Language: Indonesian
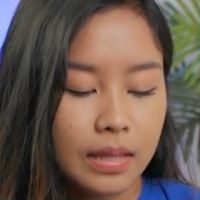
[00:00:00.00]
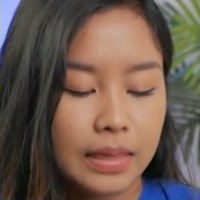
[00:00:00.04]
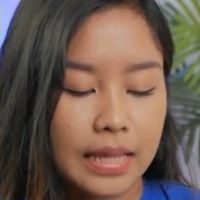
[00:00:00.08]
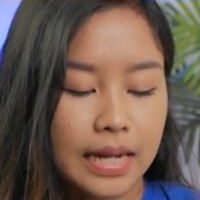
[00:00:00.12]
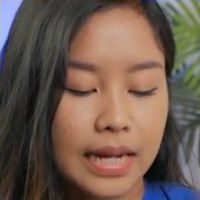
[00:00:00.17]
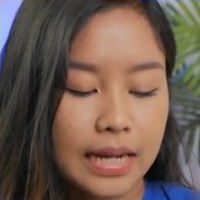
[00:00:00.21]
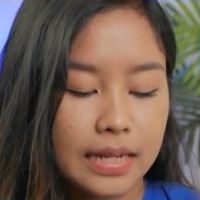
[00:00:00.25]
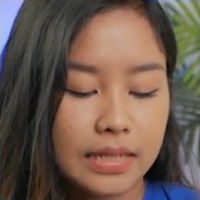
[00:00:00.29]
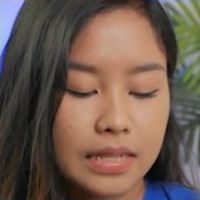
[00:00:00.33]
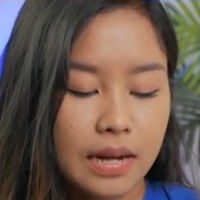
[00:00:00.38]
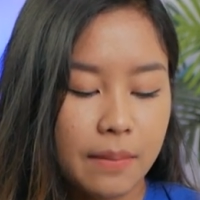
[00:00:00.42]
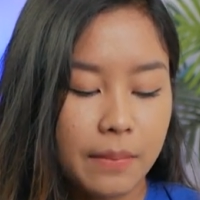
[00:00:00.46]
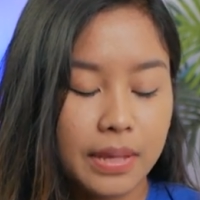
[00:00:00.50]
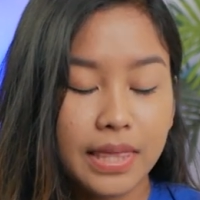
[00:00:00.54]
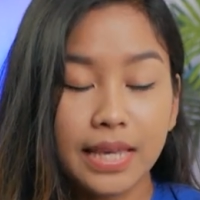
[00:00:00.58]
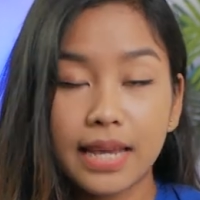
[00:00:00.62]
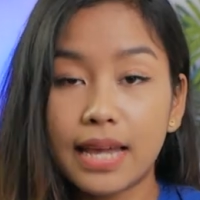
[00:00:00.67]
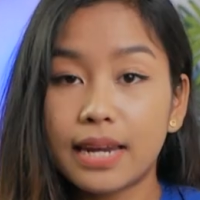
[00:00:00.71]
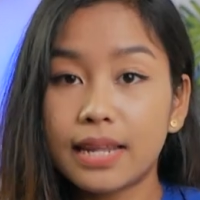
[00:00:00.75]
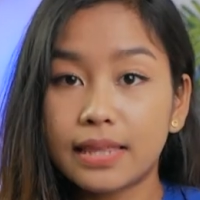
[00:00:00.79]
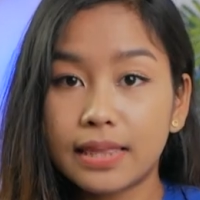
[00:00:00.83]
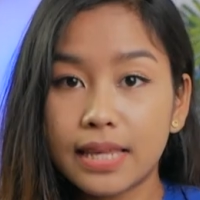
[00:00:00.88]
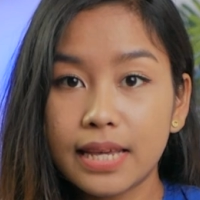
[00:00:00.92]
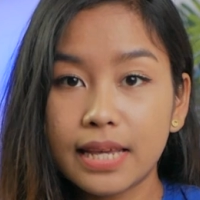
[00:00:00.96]
tekan selama
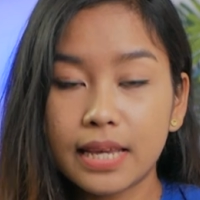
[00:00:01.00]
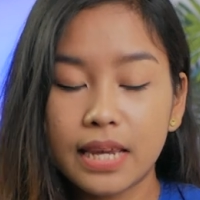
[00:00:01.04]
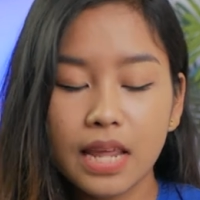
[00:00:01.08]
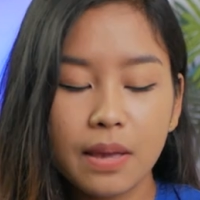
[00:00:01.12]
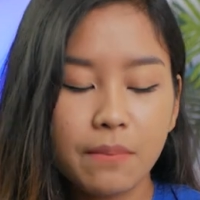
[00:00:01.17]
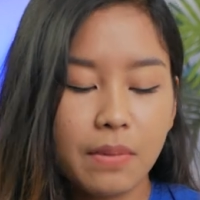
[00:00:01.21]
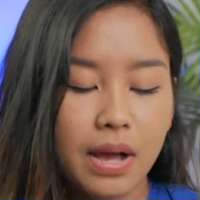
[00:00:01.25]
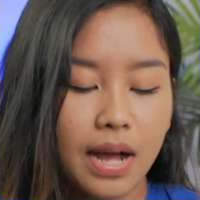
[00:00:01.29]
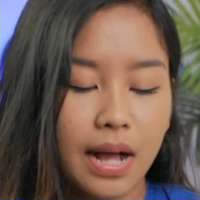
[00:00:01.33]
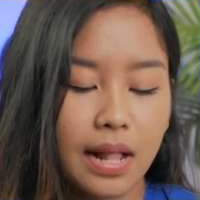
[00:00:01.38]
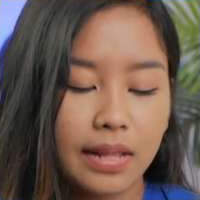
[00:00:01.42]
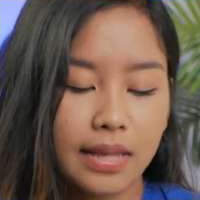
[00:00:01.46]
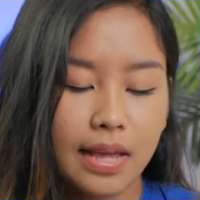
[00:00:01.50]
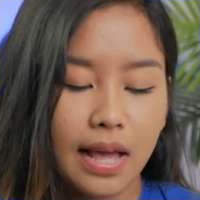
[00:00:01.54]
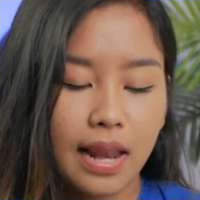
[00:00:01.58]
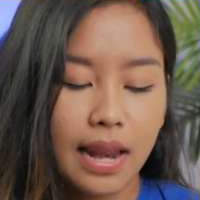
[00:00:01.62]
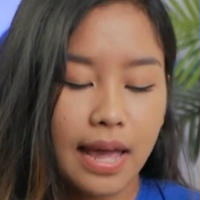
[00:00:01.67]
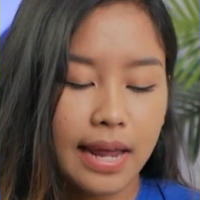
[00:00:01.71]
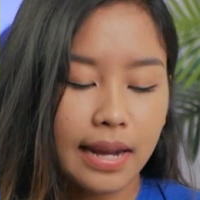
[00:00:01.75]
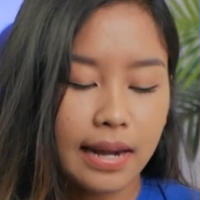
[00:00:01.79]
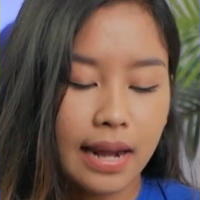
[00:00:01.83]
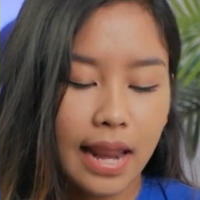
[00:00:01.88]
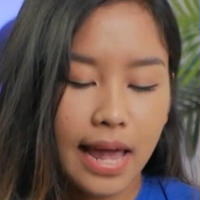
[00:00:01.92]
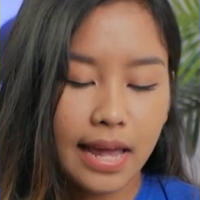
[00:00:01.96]
3 detik dia bakal
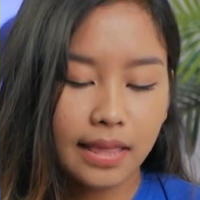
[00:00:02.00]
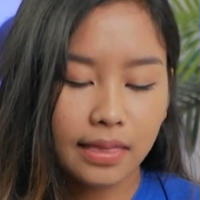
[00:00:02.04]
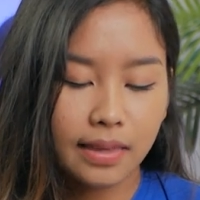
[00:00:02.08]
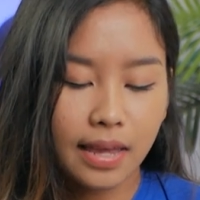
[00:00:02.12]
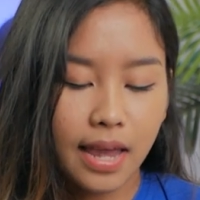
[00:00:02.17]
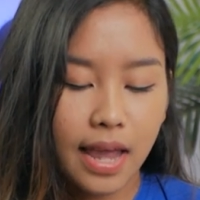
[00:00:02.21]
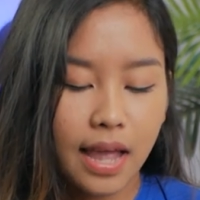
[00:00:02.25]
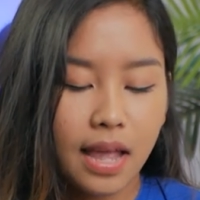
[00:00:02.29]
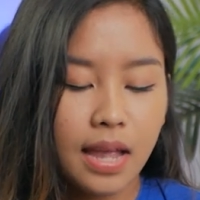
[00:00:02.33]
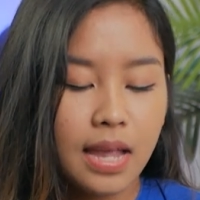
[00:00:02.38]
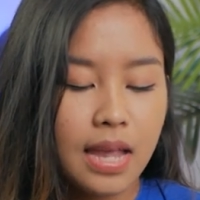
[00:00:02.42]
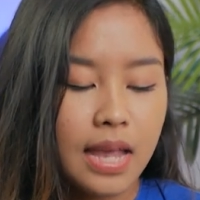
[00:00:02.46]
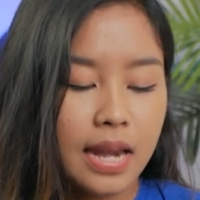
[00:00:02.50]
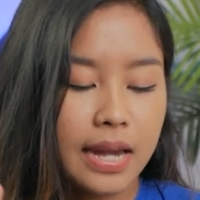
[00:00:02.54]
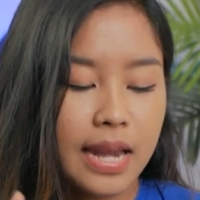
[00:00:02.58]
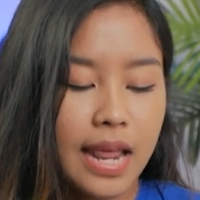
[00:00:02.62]
nyalain lightnya